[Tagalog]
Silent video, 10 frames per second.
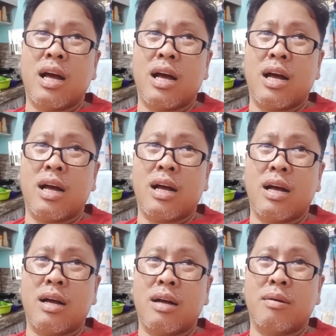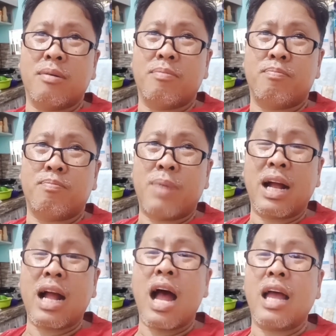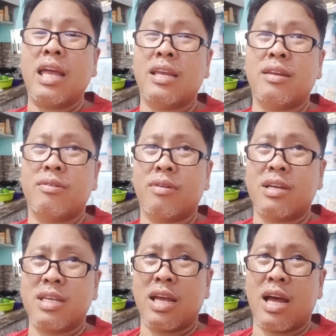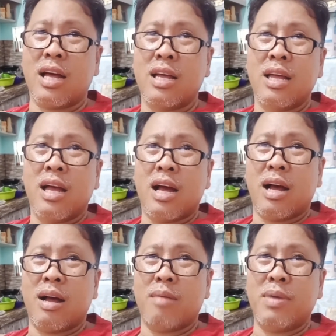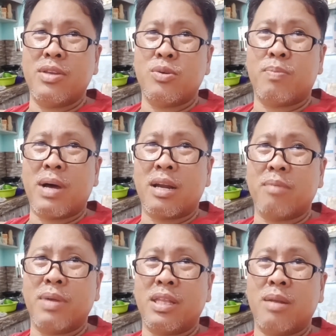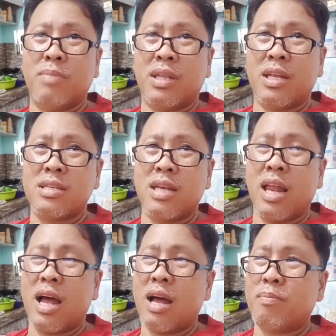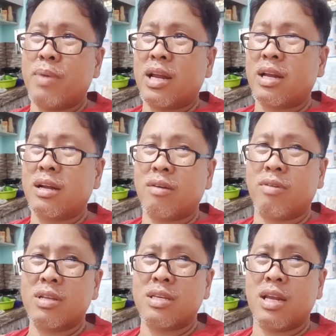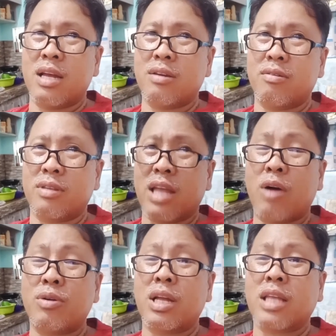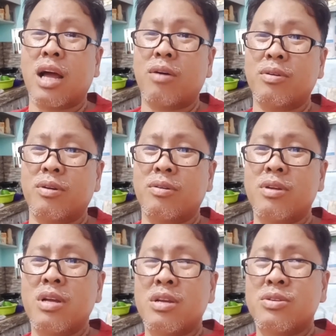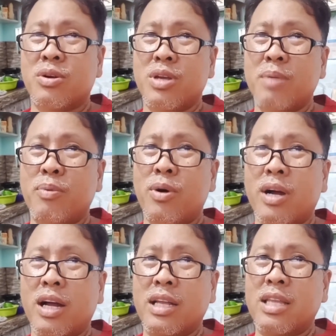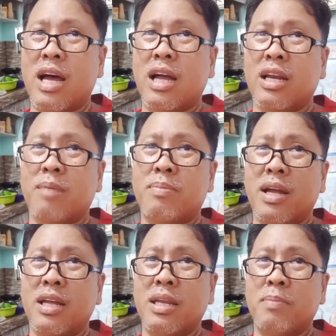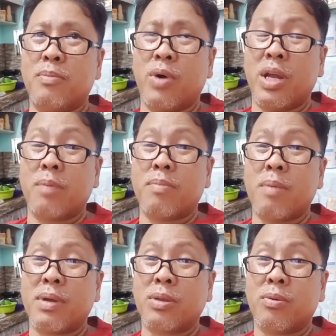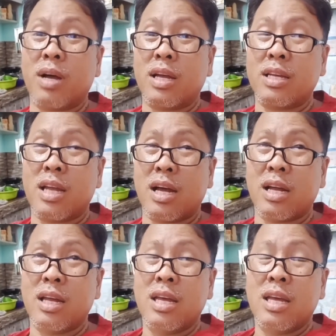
uh, pagkain. No? Kasi nga, uh, medyo parang bitin-bitin sila, parang pan sila, no? takaw na takaw. No? So, yan po ang kagandahan kapag hindi po kayo nagpapagawa ng